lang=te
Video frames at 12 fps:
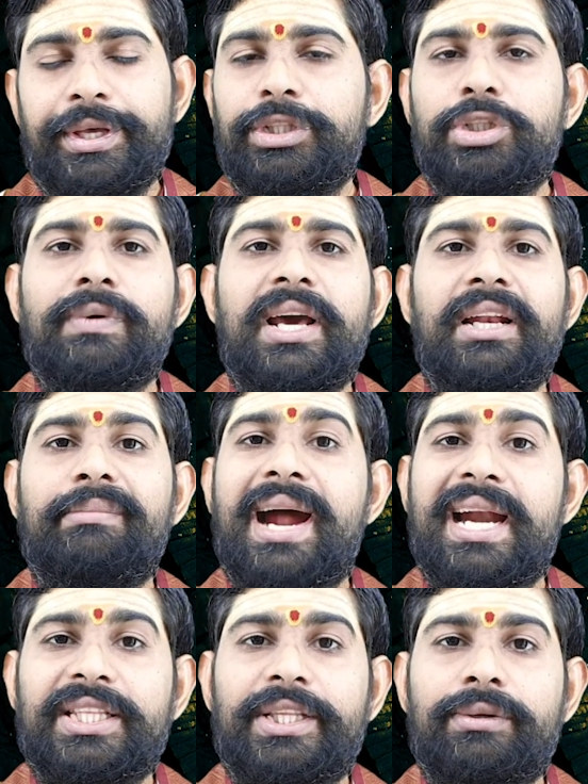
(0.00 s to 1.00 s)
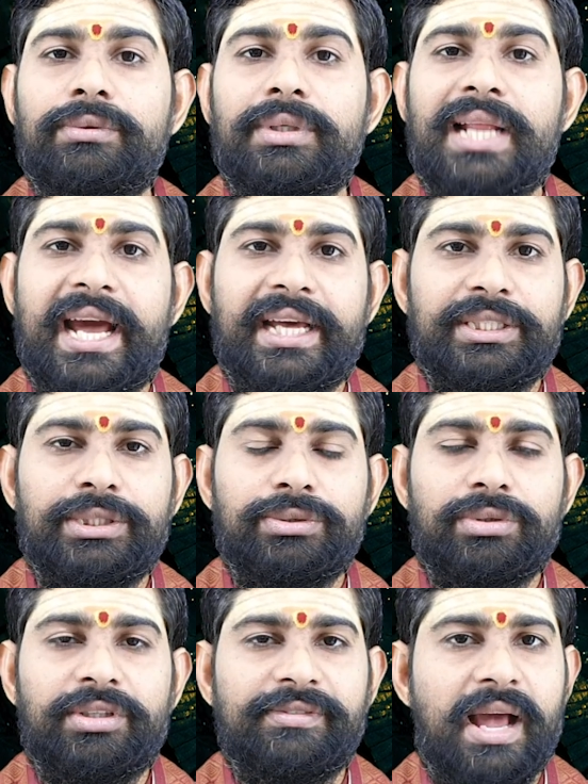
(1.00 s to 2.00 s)
ఎదుటివారిని మాట తీరుతో
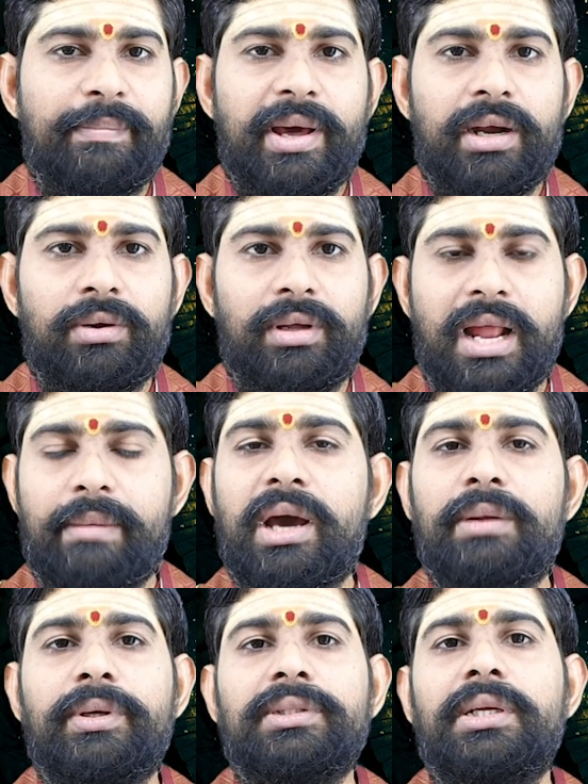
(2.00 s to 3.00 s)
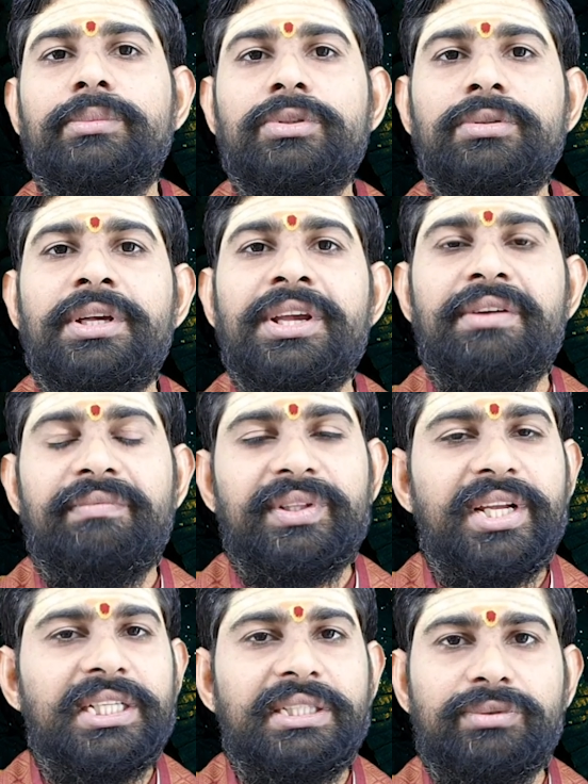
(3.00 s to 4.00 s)
ఆకర్షించుకునే వ్యాపారంలో లాభాలు పొందడము
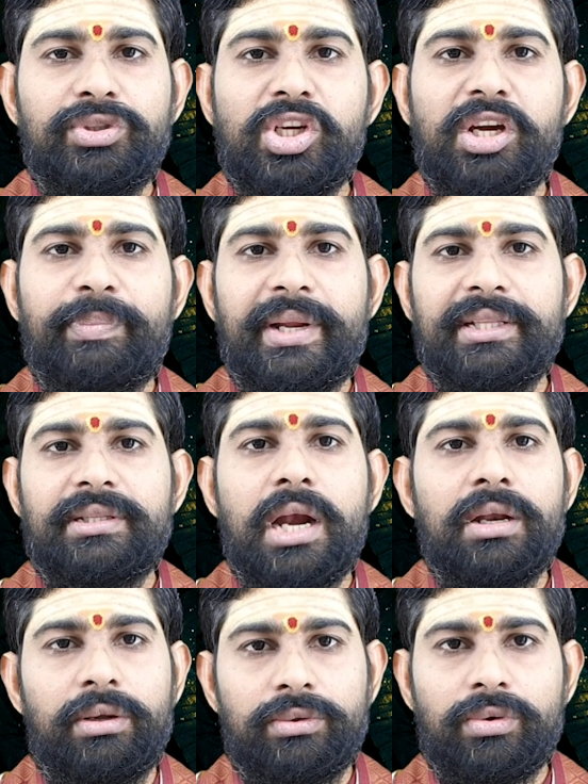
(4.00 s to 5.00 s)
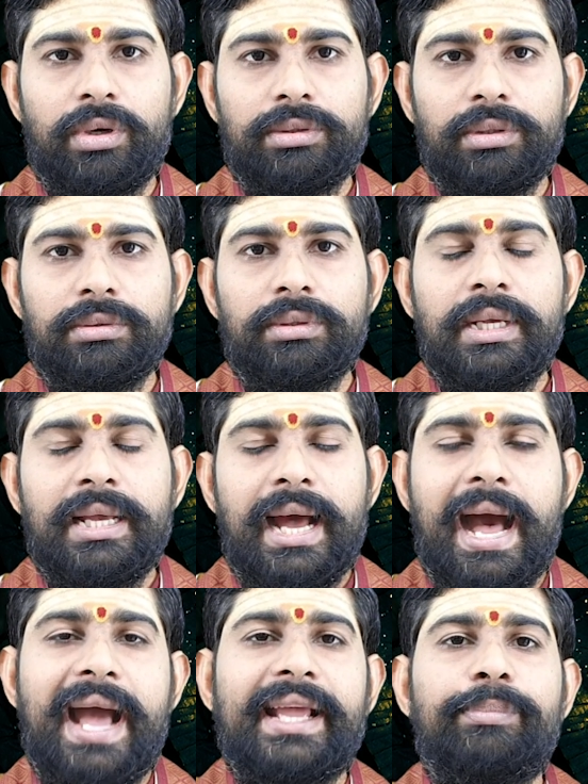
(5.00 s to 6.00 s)
విదేశీ ఉద్యోగ ప్రయత్నాల్లో అనుకూలతలు
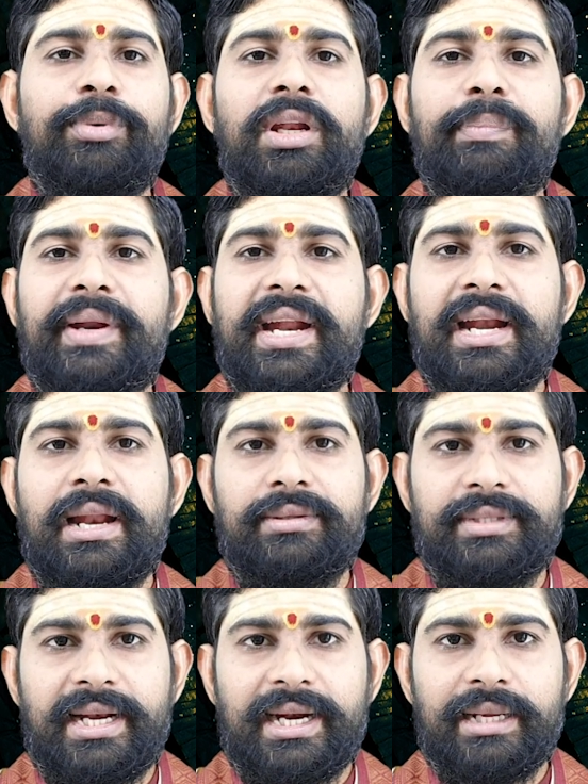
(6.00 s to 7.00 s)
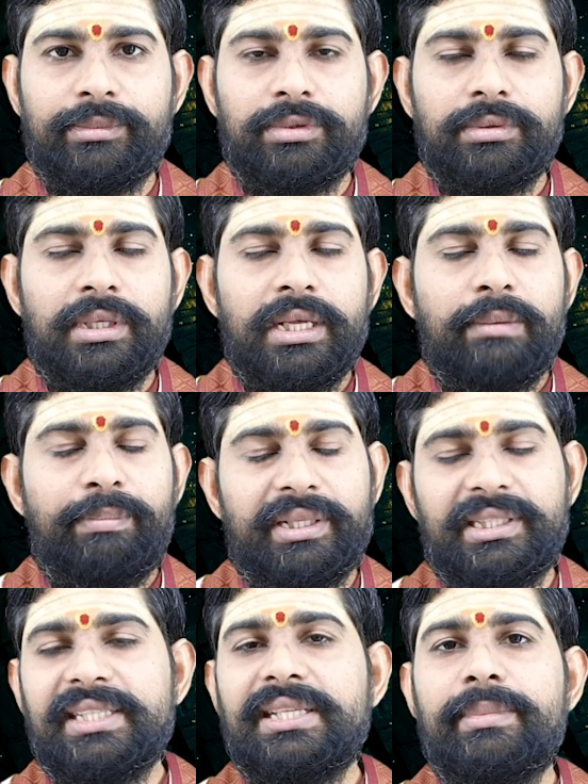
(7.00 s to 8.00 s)
ఆగిపోయిన ప్రయాణాలు జరగడము
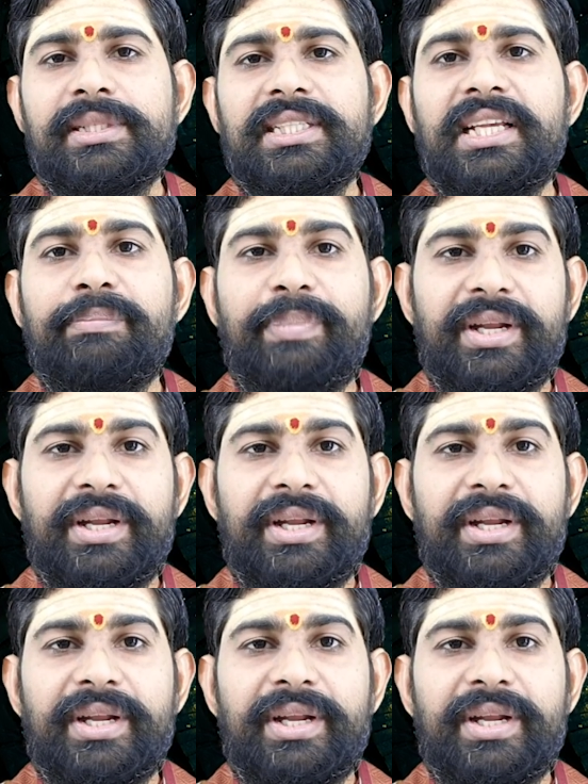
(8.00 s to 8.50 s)
ప్రతి సమస్యకి